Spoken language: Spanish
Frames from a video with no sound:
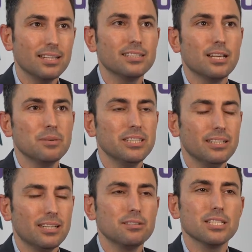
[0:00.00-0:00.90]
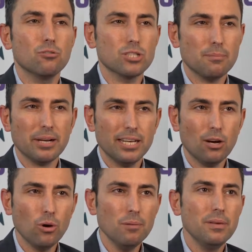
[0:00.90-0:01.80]
directamente a través de nuestra página
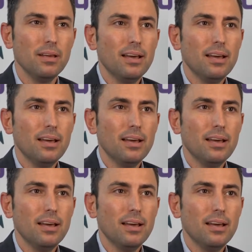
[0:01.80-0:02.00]
web,